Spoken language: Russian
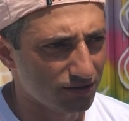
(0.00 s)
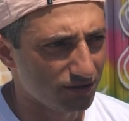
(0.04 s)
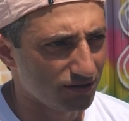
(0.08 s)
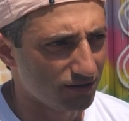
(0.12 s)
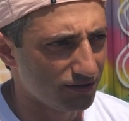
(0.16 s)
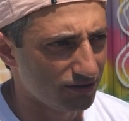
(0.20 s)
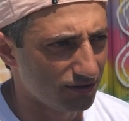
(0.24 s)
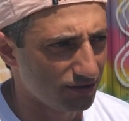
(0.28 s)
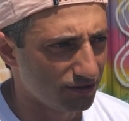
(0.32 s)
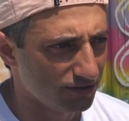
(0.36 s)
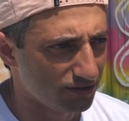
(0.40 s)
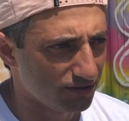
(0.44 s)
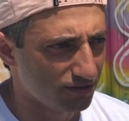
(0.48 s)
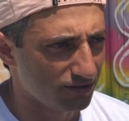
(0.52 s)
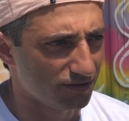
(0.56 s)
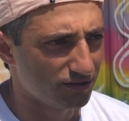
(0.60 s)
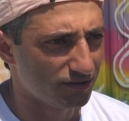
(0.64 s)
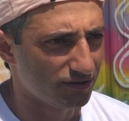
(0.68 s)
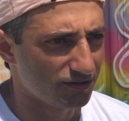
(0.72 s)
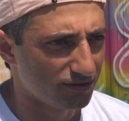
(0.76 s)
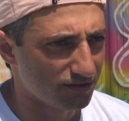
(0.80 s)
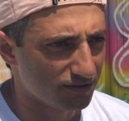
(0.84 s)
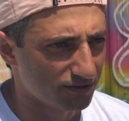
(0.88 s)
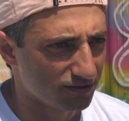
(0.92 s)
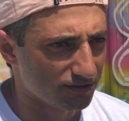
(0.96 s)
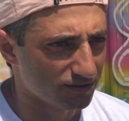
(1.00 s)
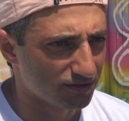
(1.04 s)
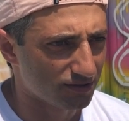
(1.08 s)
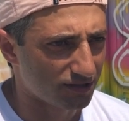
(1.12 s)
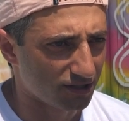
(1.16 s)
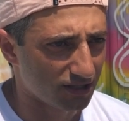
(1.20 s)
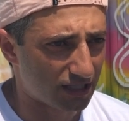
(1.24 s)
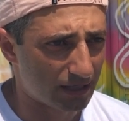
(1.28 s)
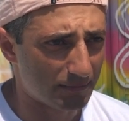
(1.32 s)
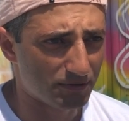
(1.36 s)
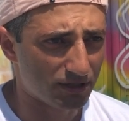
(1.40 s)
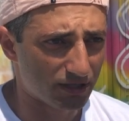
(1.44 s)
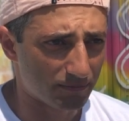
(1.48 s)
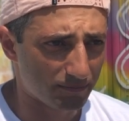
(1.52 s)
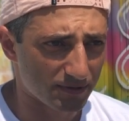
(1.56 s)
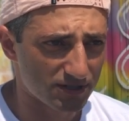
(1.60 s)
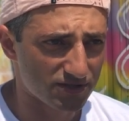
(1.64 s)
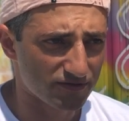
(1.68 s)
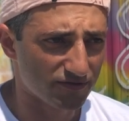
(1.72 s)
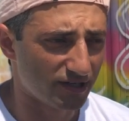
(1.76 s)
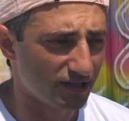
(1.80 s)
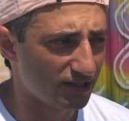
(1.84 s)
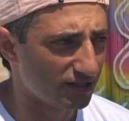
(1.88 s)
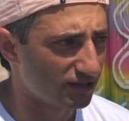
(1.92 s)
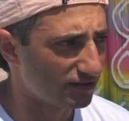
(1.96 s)
И когда меня
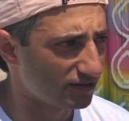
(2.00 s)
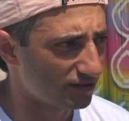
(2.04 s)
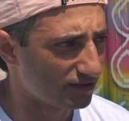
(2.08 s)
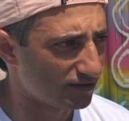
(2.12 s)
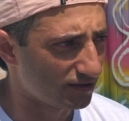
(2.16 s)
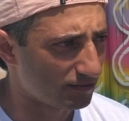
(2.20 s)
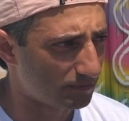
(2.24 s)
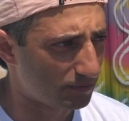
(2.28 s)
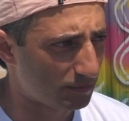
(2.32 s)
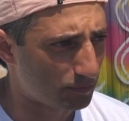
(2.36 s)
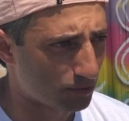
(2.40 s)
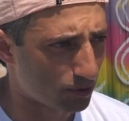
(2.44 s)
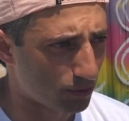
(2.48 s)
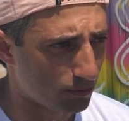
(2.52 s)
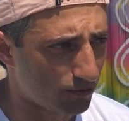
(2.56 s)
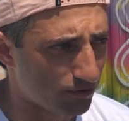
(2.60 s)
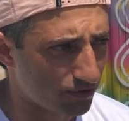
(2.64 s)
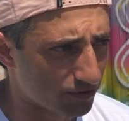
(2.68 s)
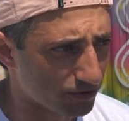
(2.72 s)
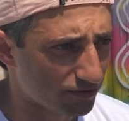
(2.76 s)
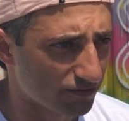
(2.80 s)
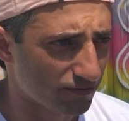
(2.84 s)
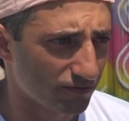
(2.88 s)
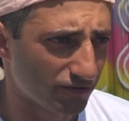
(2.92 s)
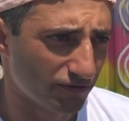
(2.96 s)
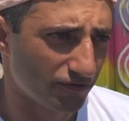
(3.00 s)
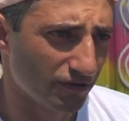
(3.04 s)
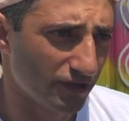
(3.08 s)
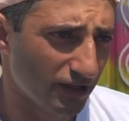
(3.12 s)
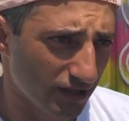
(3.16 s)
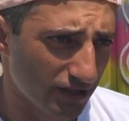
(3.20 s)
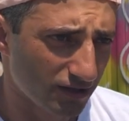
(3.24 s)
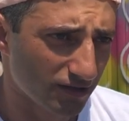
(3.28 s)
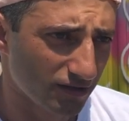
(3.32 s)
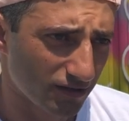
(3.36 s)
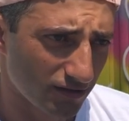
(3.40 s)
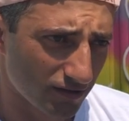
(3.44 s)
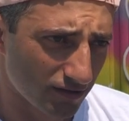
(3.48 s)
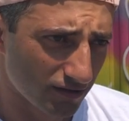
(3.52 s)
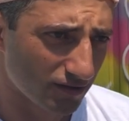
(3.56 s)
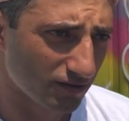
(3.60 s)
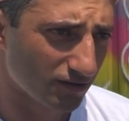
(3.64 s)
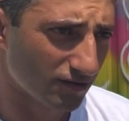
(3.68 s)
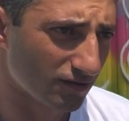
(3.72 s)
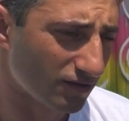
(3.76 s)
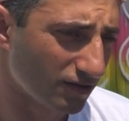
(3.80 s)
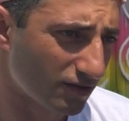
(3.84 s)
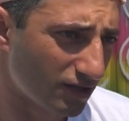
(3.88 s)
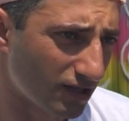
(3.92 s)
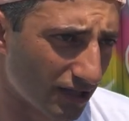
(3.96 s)
позвали попробовать вейк,
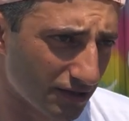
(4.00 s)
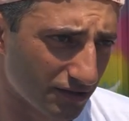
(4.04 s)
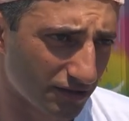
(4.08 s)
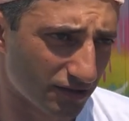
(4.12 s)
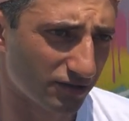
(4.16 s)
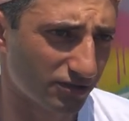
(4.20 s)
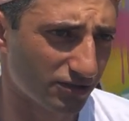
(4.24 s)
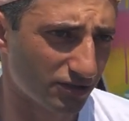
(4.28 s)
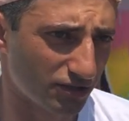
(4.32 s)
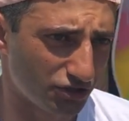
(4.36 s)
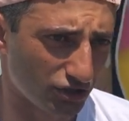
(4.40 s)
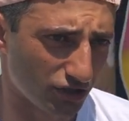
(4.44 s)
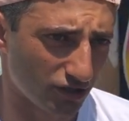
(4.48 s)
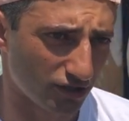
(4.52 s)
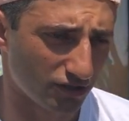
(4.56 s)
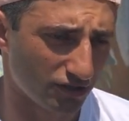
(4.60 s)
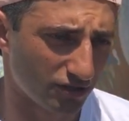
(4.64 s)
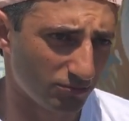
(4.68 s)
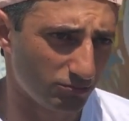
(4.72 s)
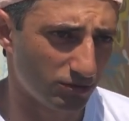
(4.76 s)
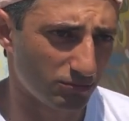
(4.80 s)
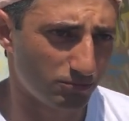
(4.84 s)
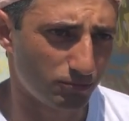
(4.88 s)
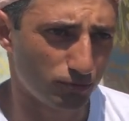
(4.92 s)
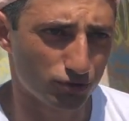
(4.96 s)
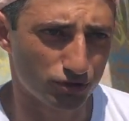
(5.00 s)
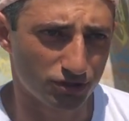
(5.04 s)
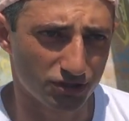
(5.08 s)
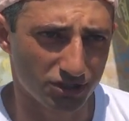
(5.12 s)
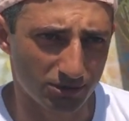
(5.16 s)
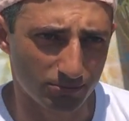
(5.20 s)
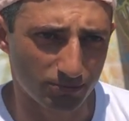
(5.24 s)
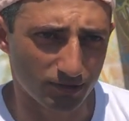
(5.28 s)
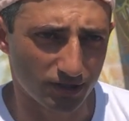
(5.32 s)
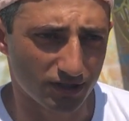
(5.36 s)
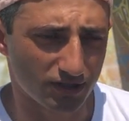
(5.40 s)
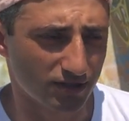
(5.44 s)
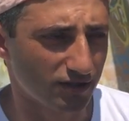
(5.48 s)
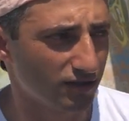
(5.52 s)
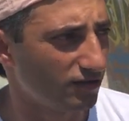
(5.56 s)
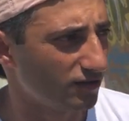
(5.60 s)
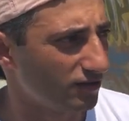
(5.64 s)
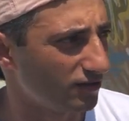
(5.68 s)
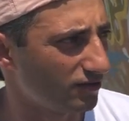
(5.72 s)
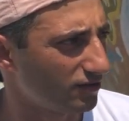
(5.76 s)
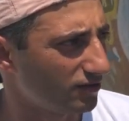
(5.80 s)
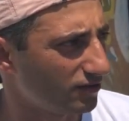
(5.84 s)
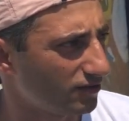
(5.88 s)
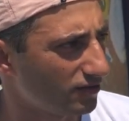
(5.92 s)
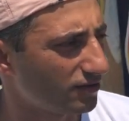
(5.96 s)
э, катерный сначала это был, потому что не было
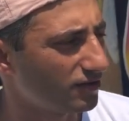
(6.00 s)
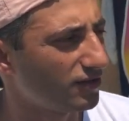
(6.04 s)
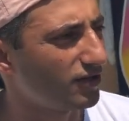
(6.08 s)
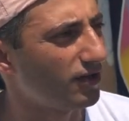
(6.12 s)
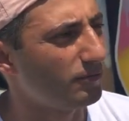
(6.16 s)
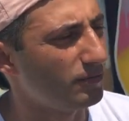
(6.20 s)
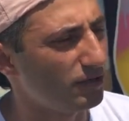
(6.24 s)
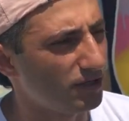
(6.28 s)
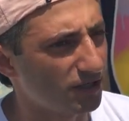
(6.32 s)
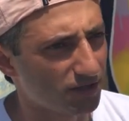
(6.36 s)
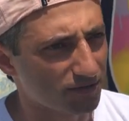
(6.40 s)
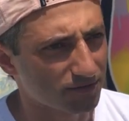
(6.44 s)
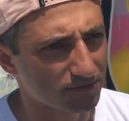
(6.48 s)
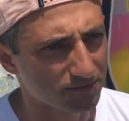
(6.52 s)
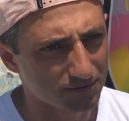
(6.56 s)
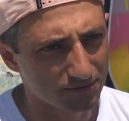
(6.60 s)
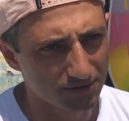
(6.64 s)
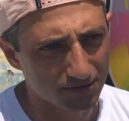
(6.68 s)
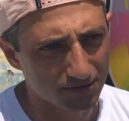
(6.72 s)
э, кабельных,